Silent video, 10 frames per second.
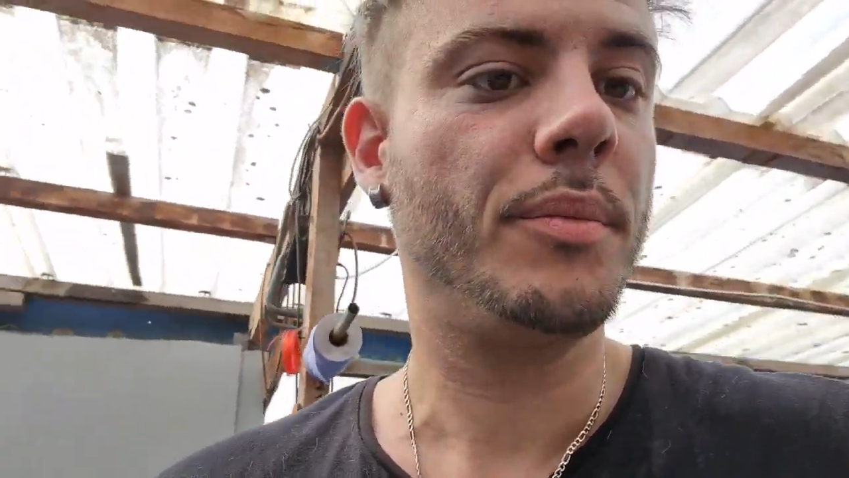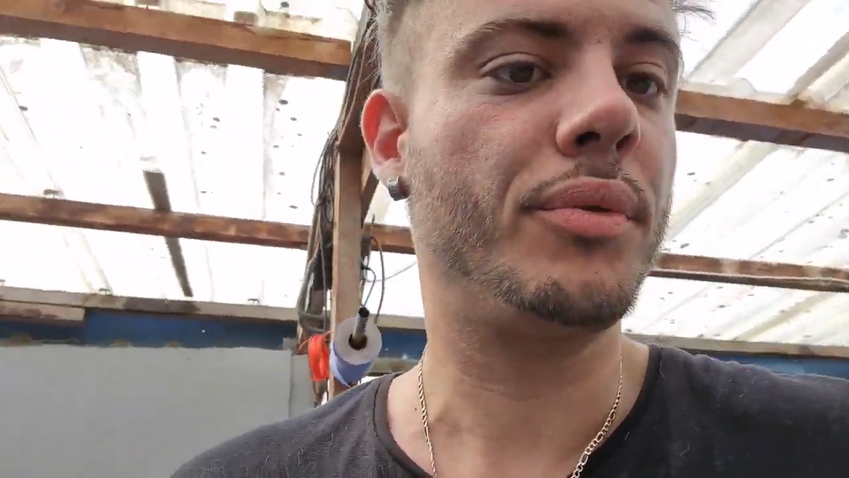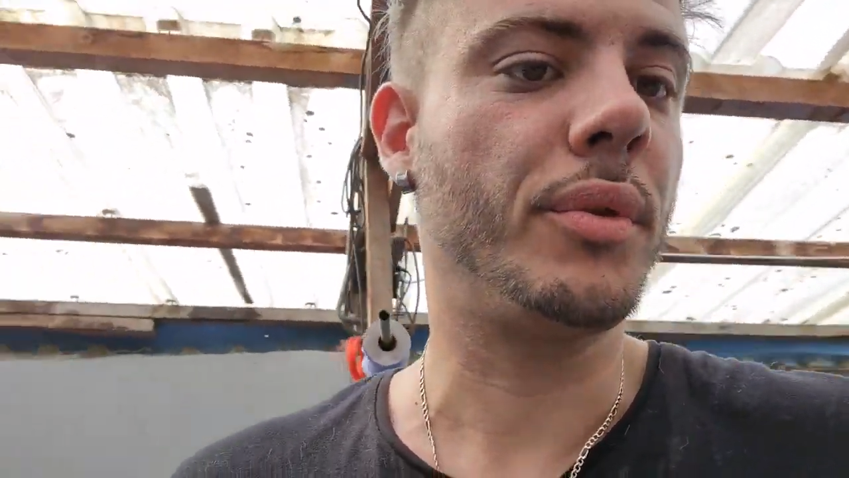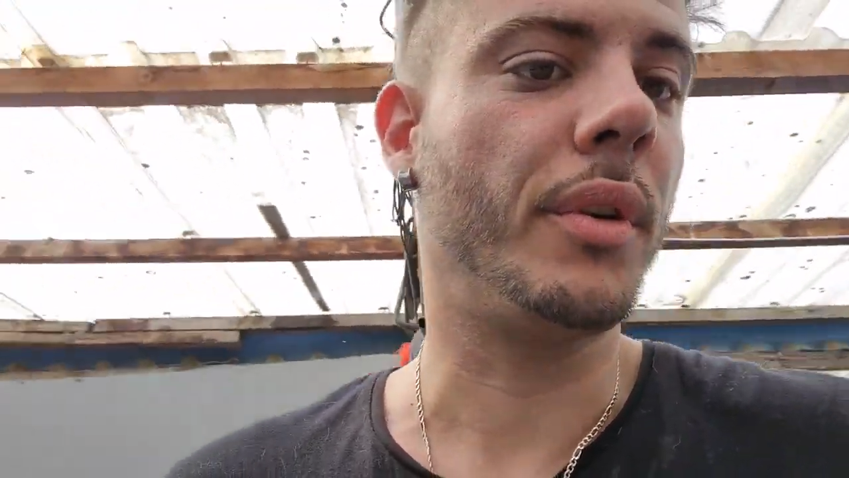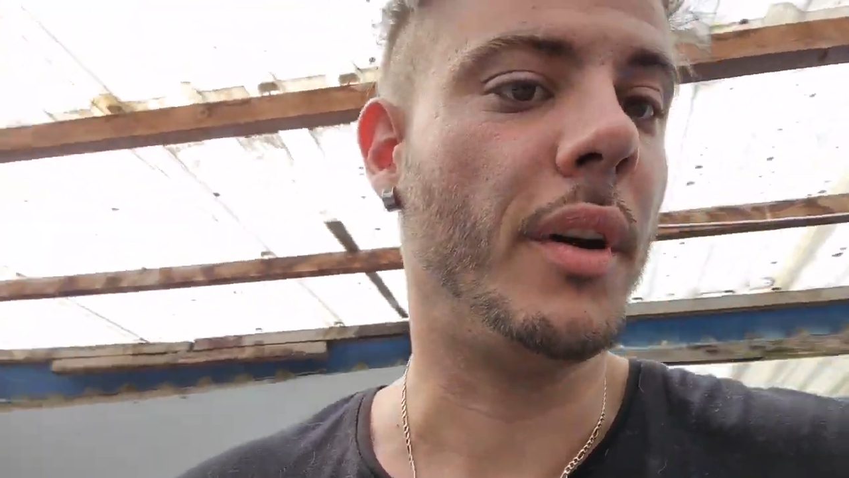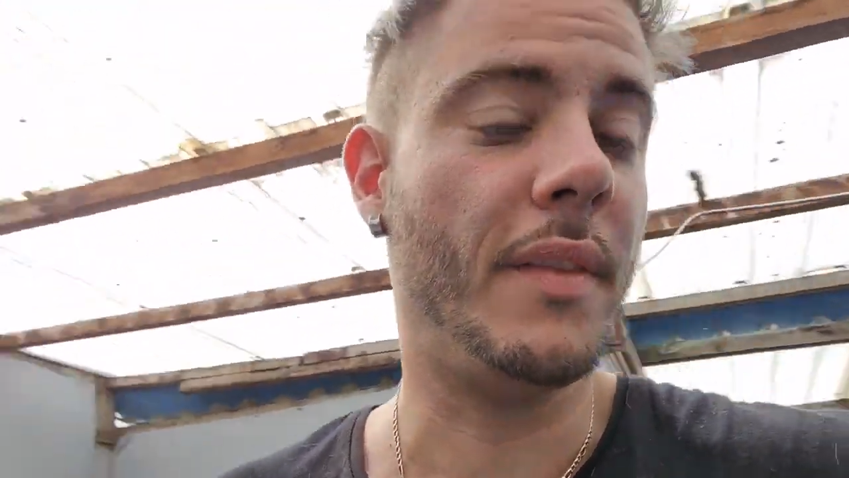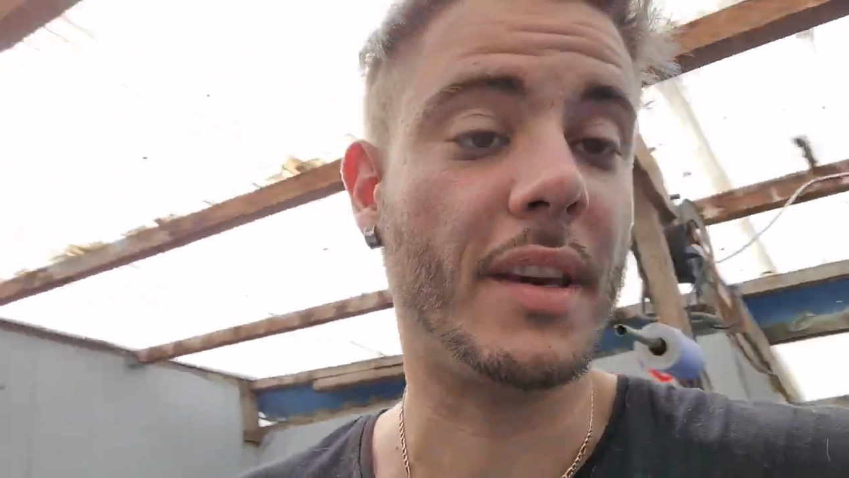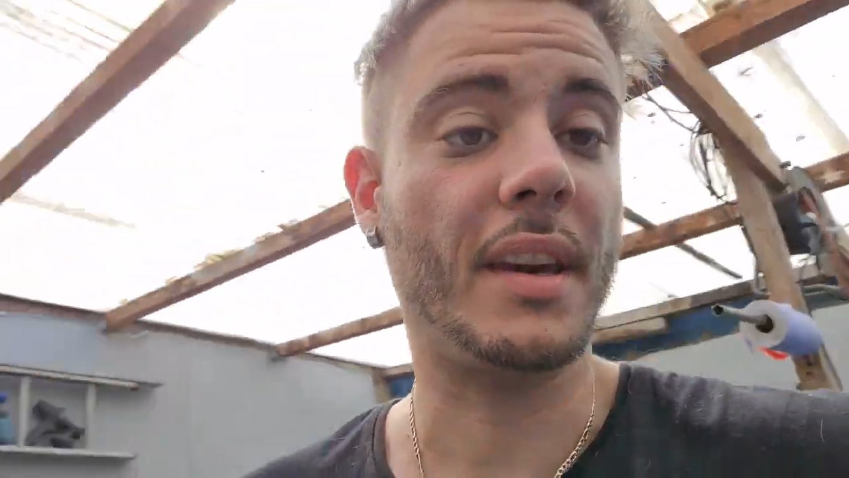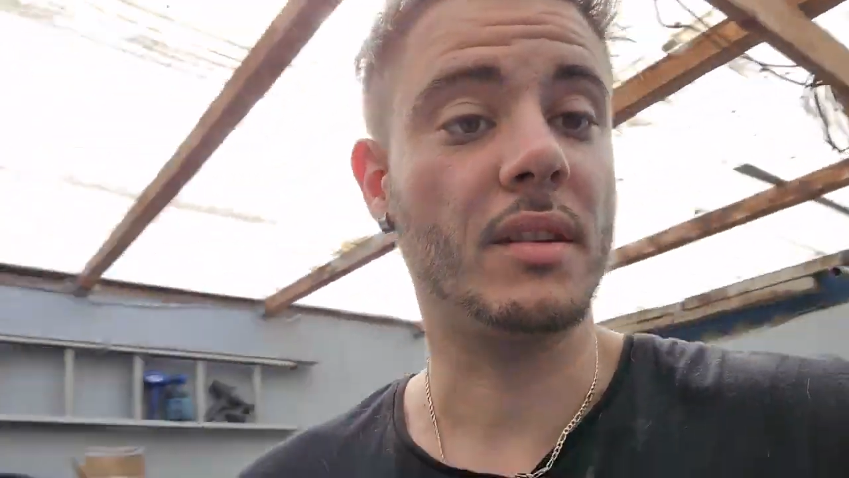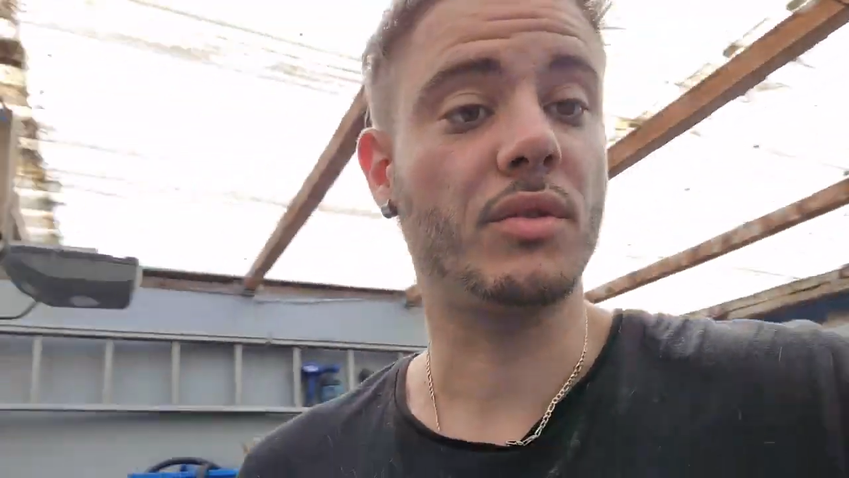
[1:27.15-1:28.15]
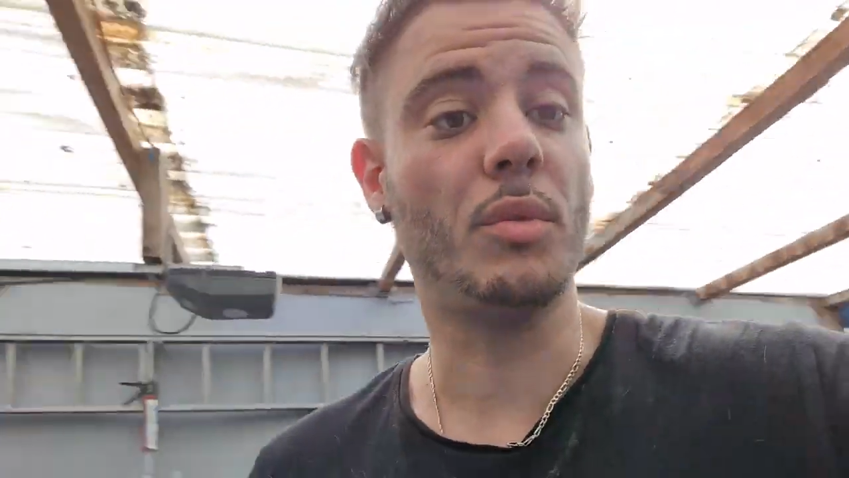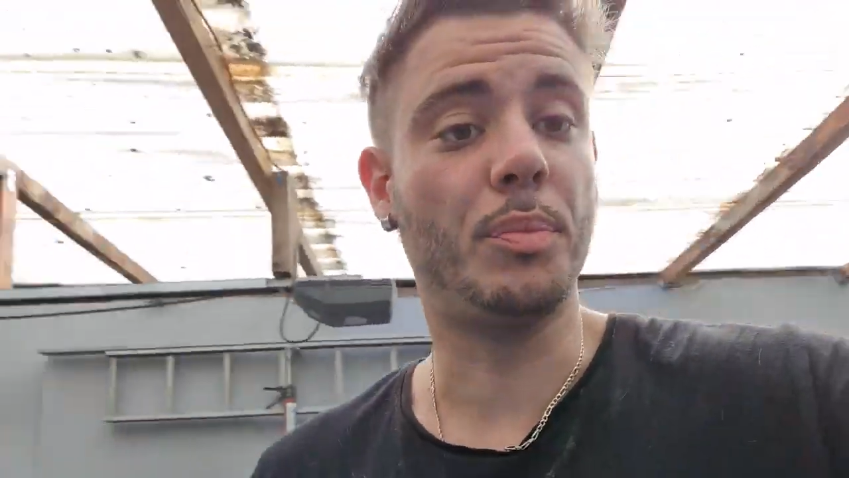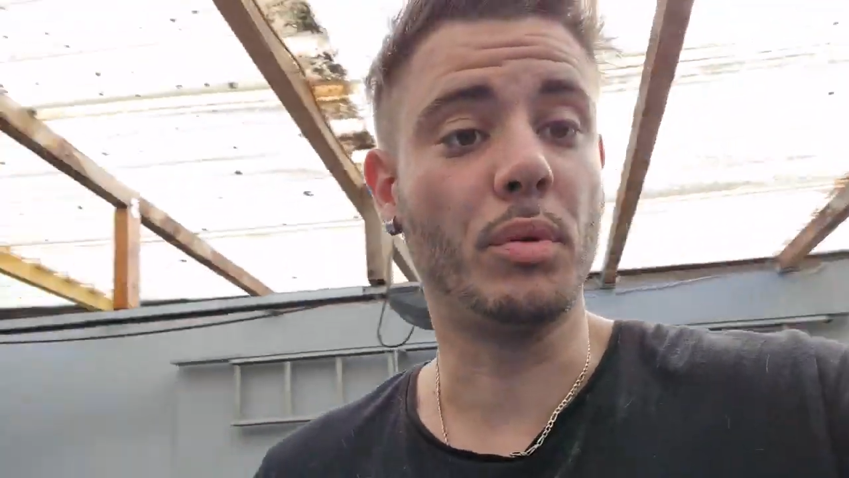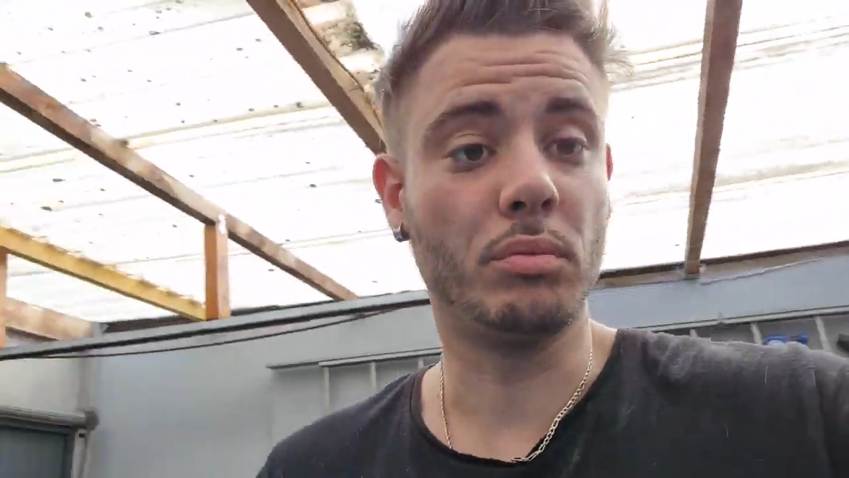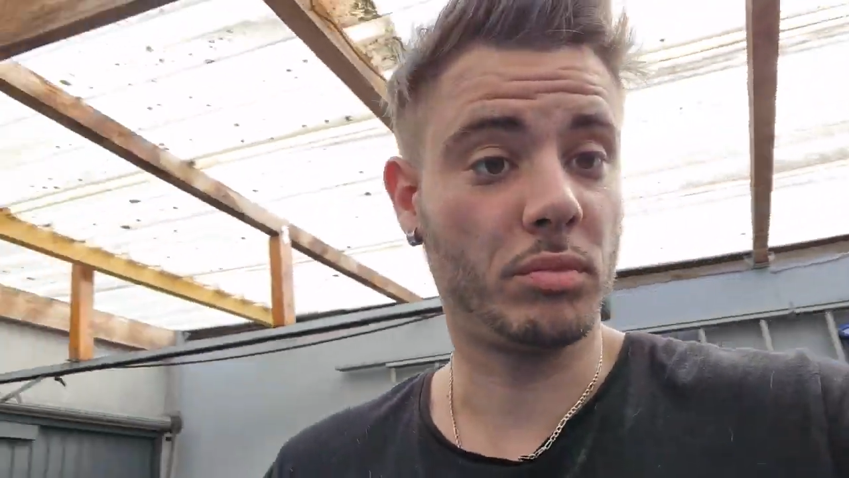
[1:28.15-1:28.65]
pour, euh, avec un seul
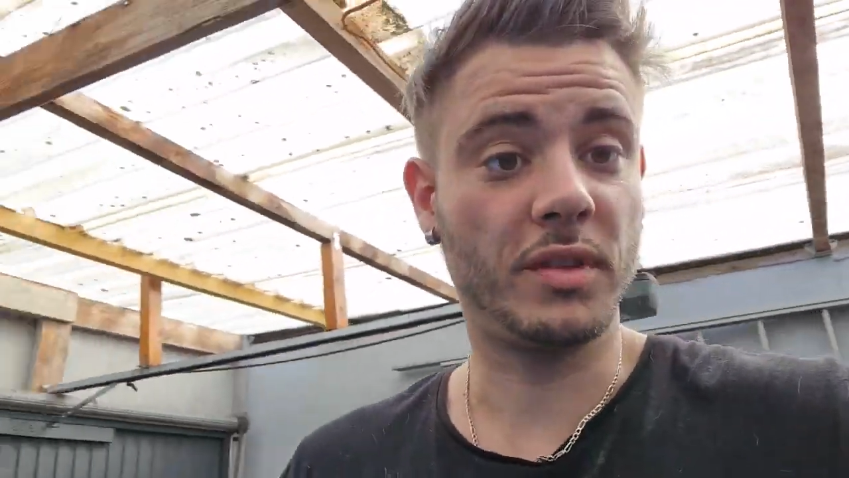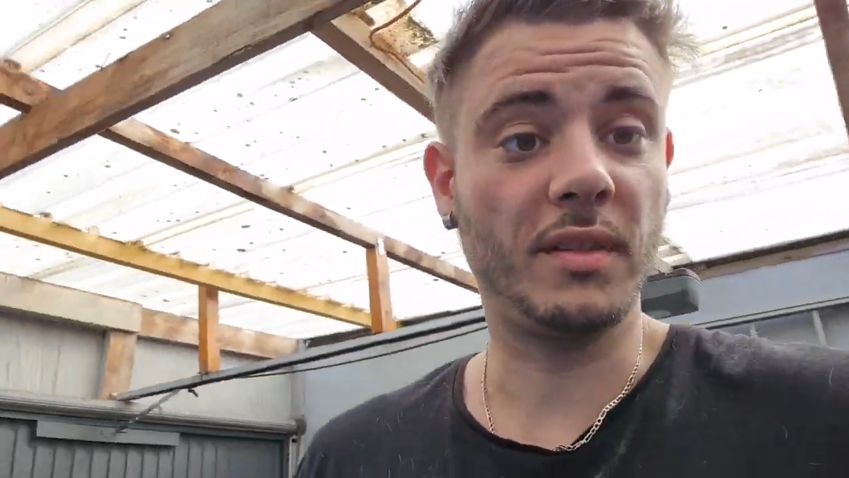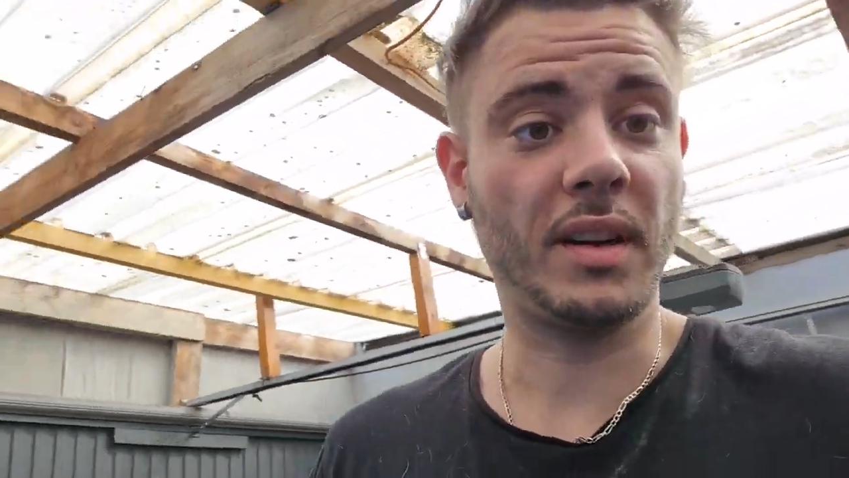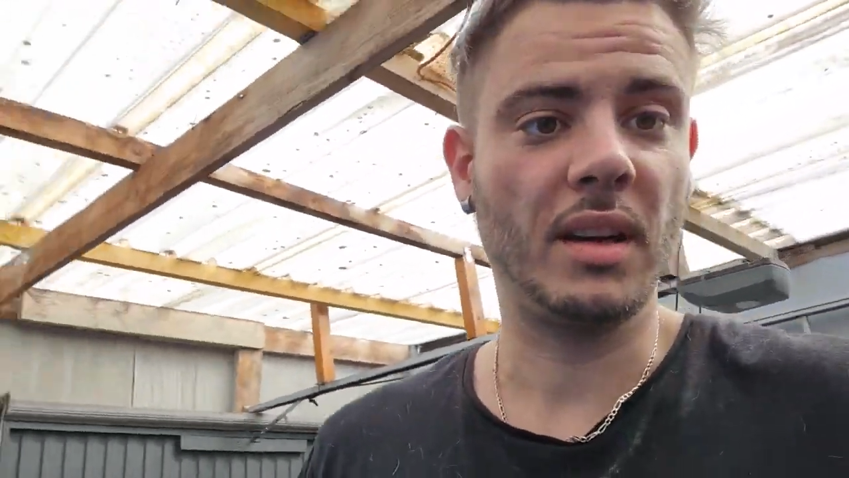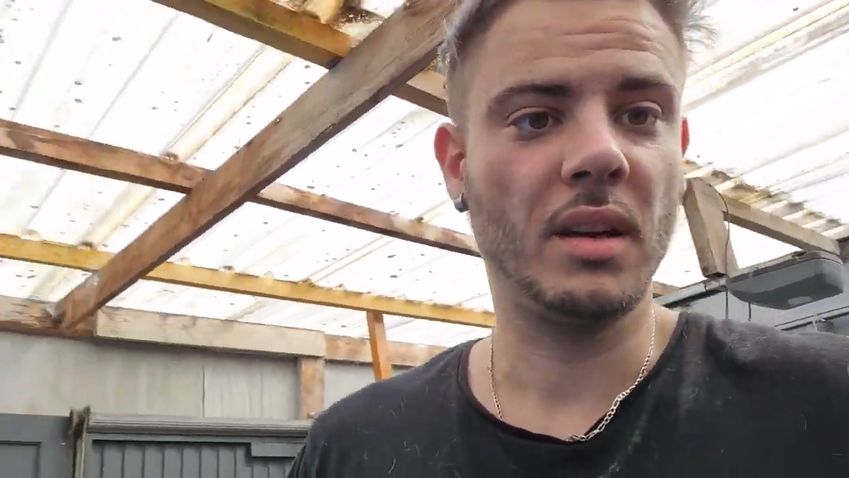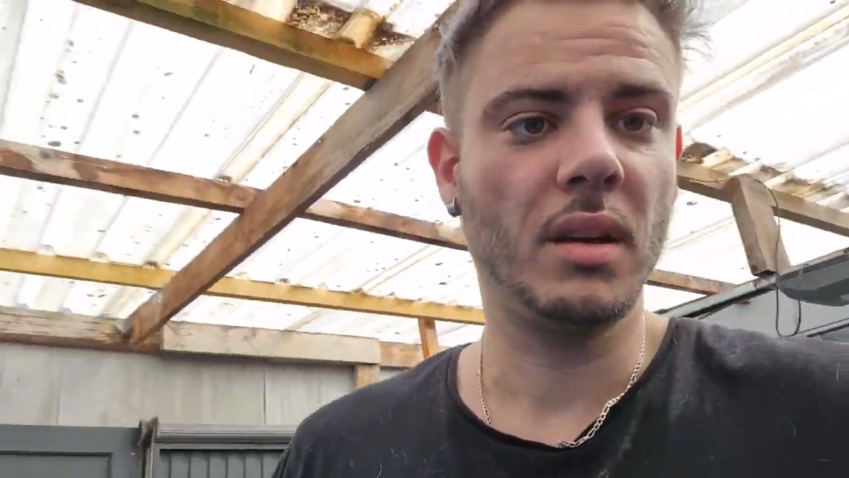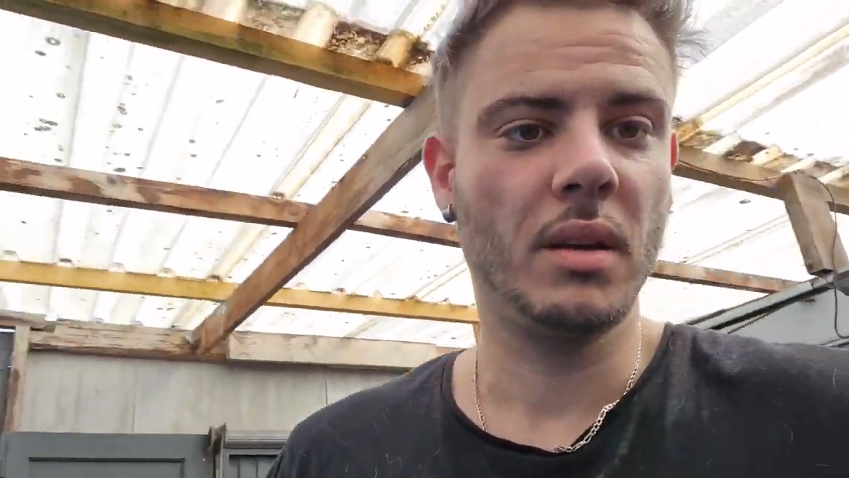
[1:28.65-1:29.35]
pot, c'est vrai.